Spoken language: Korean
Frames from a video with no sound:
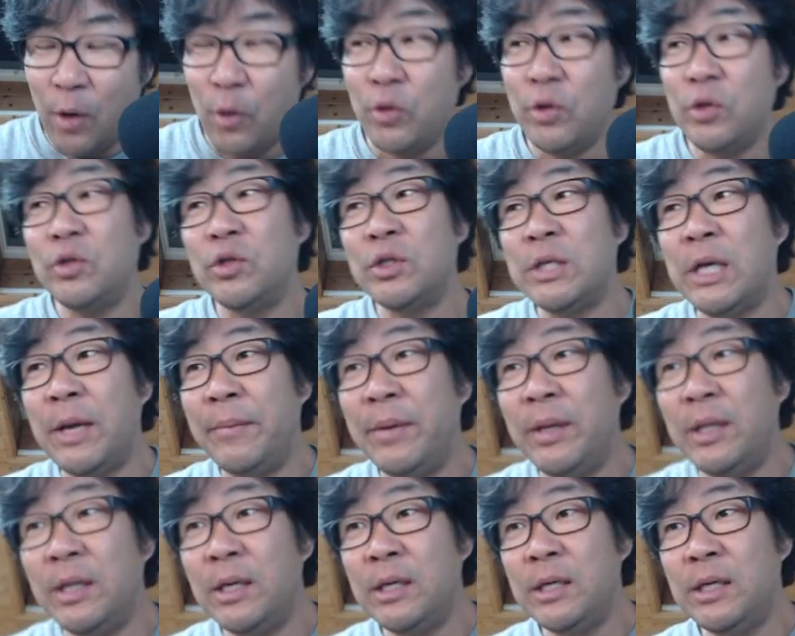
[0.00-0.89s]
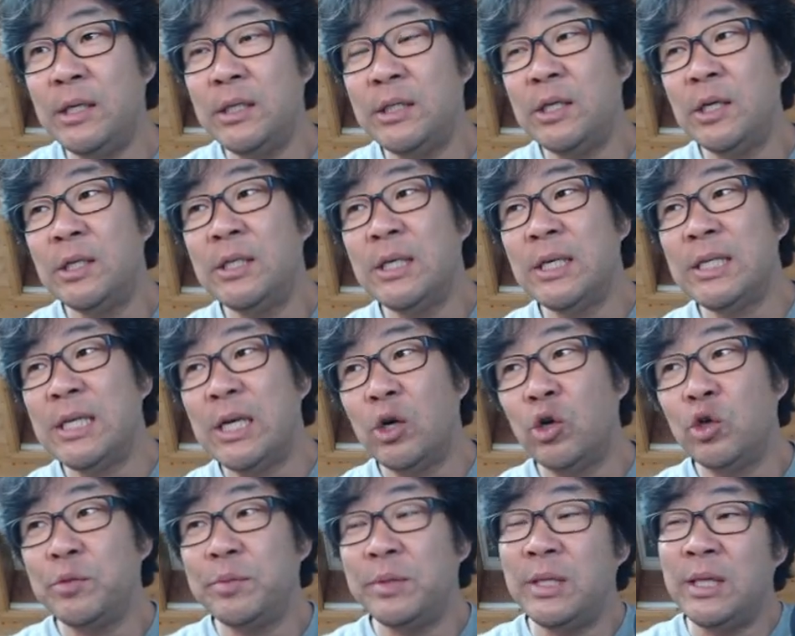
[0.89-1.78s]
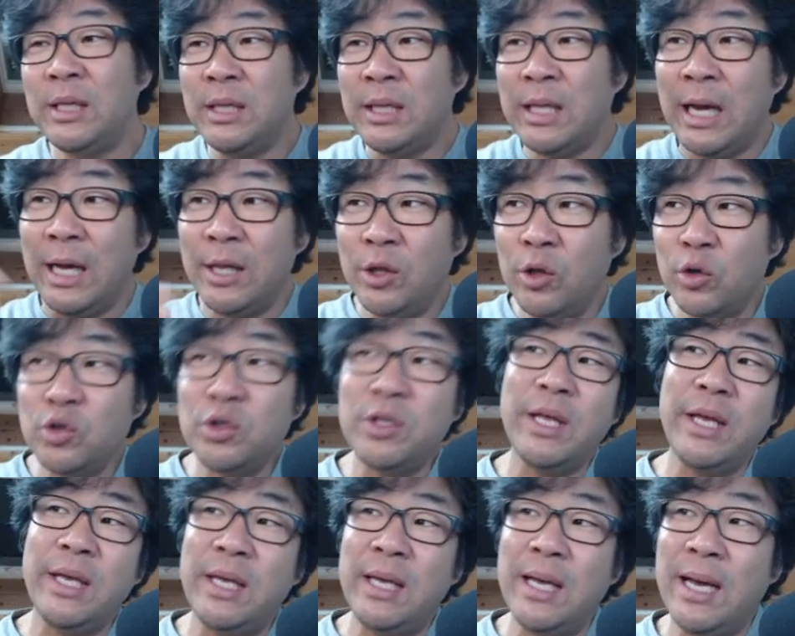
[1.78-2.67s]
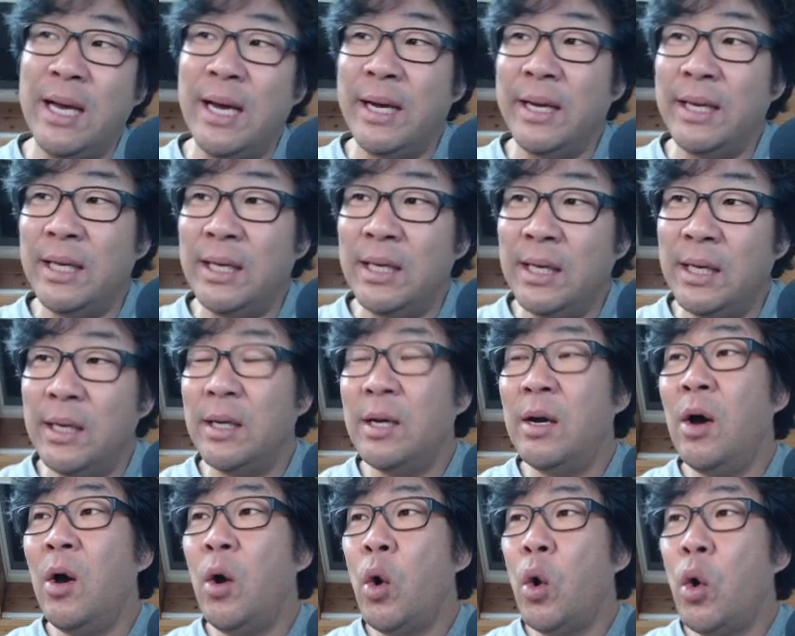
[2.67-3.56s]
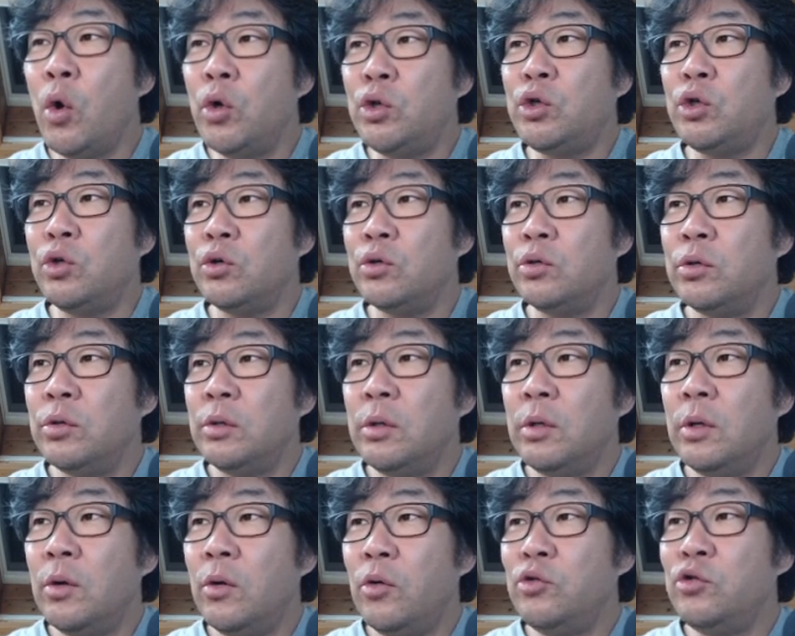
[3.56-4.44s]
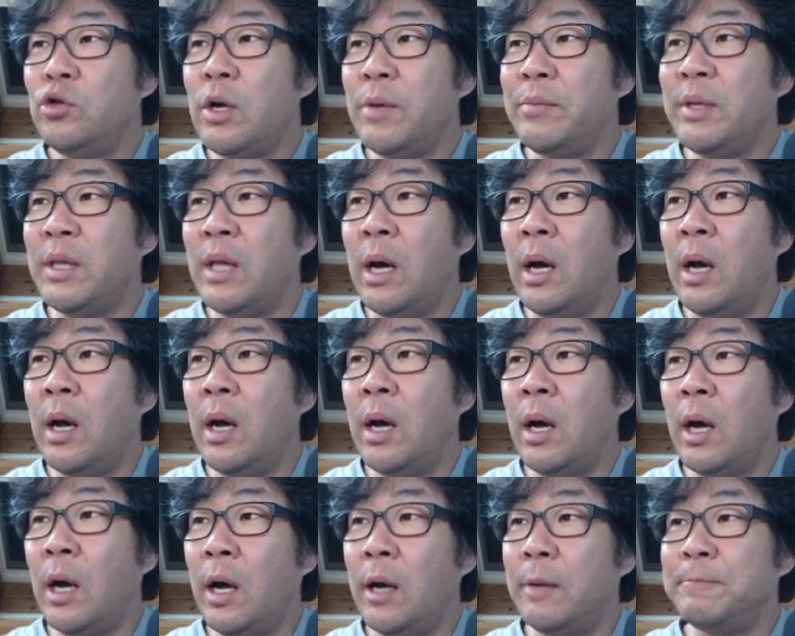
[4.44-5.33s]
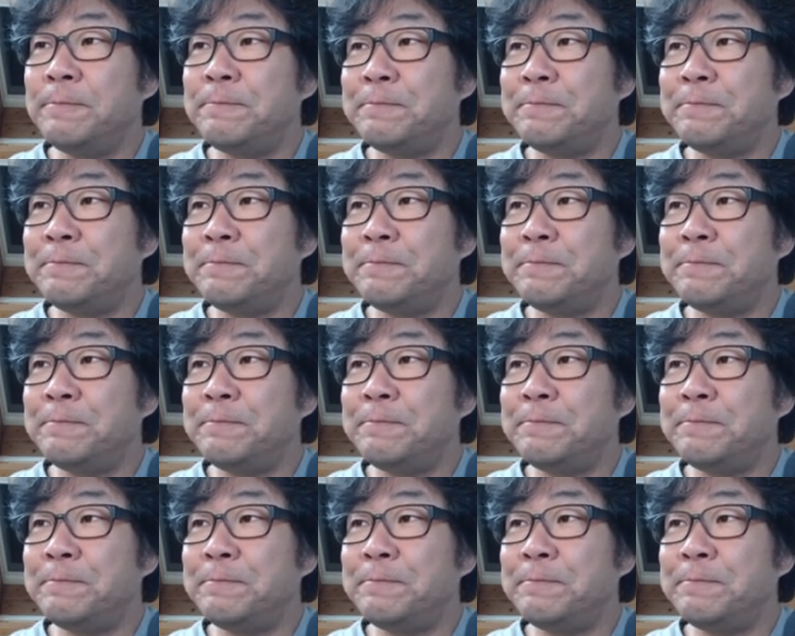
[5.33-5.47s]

오늘도 재밌는 전세계 살고 싶은 단독주택 이야기, 호주 갑니다.